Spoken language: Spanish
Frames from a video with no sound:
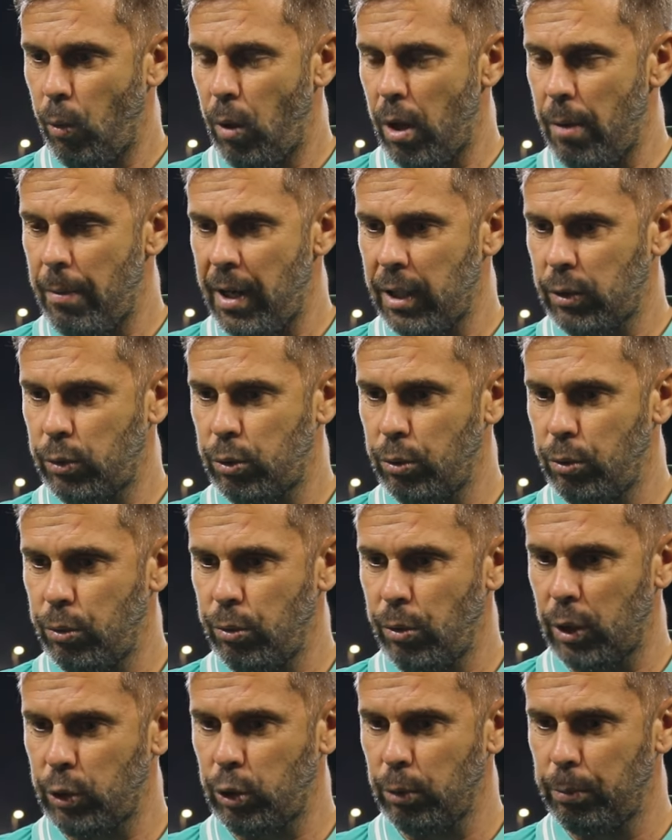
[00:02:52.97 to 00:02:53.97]
cuerva a
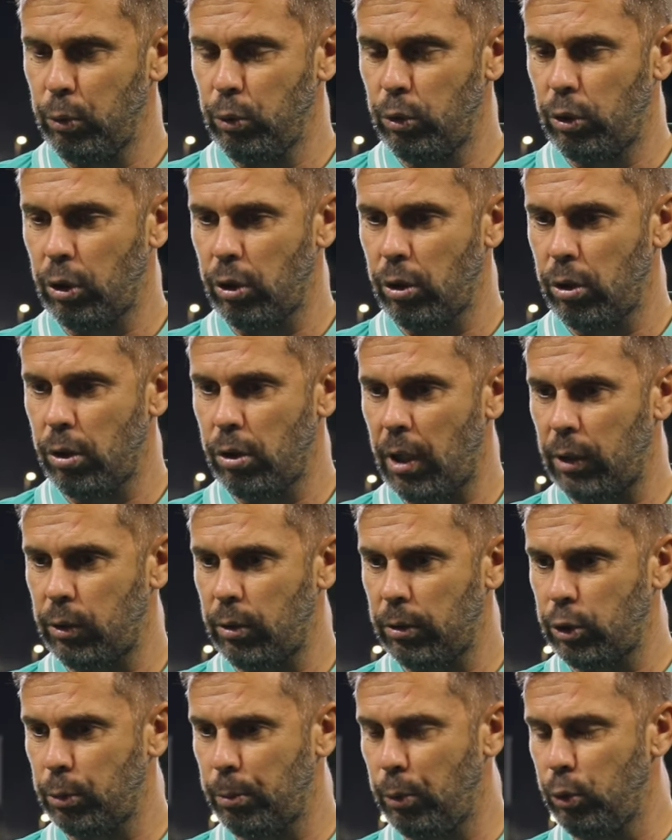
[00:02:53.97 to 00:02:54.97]
su, a su, punto, a
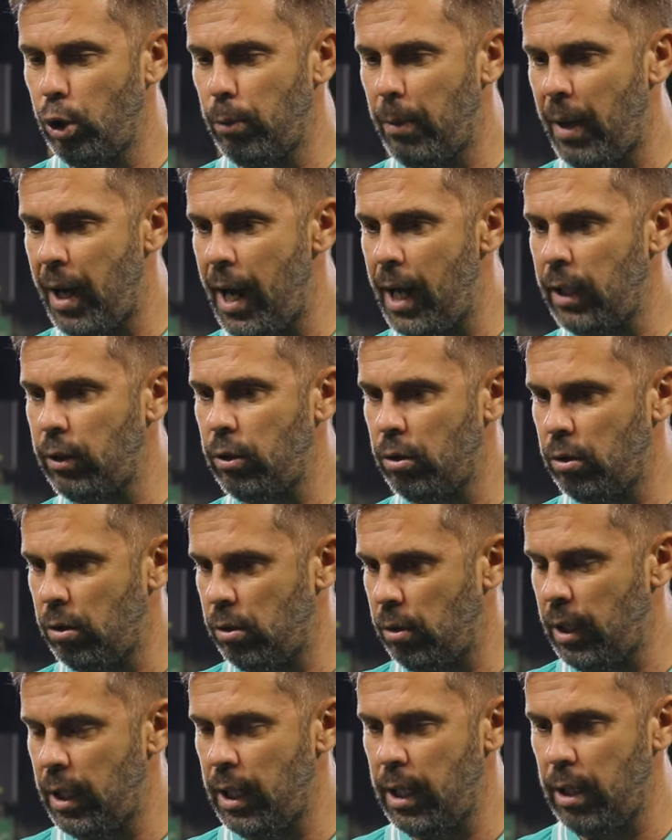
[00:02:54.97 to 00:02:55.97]
su punto más
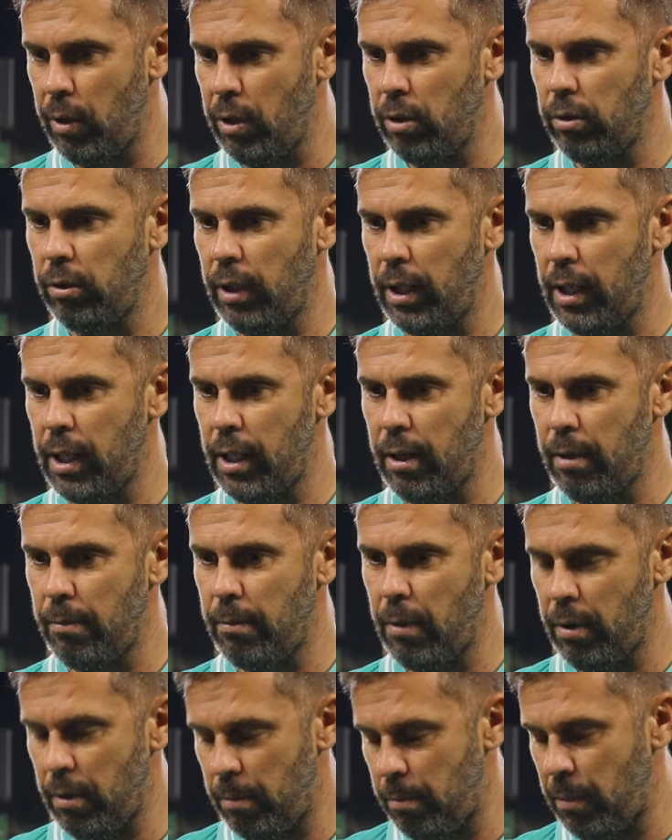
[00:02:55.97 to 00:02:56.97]
alto y bueno, eh,
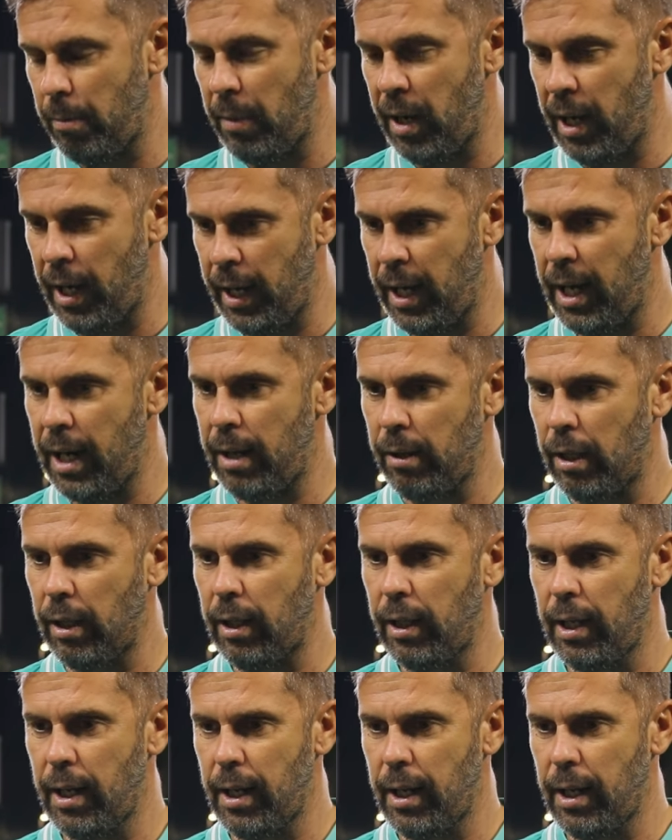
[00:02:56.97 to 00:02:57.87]
me, alegra